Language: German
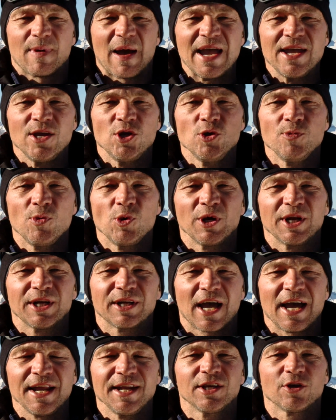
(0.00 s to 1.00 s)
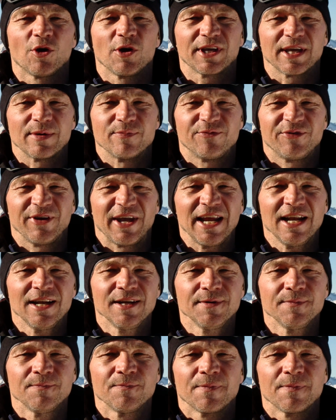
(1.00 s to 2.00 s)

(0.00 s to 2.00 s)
Zwei Übungen kann ich euch empfehlen.